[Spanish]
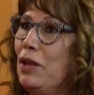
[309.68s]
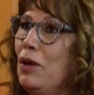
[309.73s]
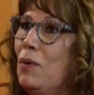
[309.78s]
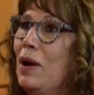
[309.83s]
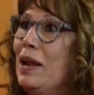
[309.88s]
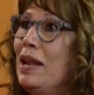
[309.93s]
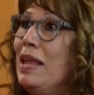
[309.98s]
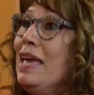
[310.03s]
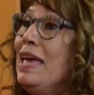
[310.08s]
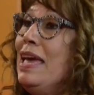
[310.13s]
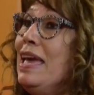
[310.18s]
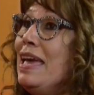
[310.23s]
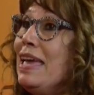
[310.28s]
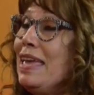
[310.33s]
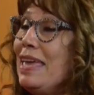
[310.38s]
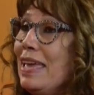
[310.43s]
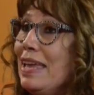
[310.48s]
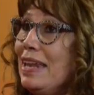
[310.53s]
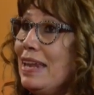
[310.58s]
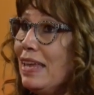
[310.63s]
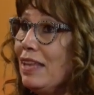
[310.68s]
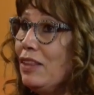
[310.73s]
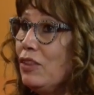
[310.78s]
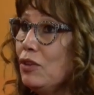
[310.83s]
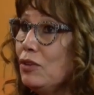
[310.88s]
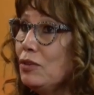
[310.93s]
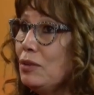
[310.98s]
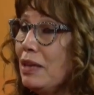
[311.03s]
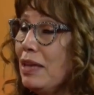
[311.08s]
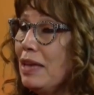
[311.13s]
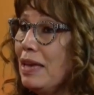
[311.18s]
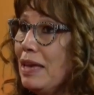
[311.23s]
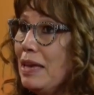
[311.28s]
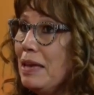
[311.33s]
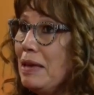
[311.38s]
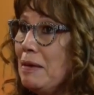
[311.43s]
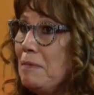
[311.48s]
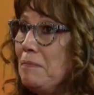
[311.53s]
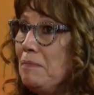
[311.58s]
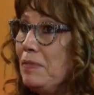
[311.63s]
igual. Y en estos
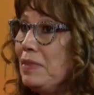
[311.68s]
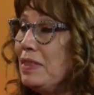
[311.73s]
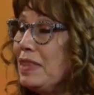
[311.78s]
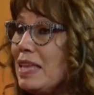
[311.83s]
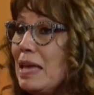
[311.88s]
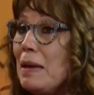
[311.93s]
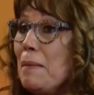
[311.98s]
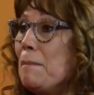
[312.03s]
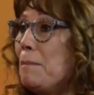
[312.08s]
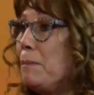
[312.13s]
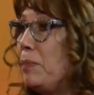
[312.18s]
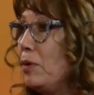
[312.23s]
eh, O sea, no le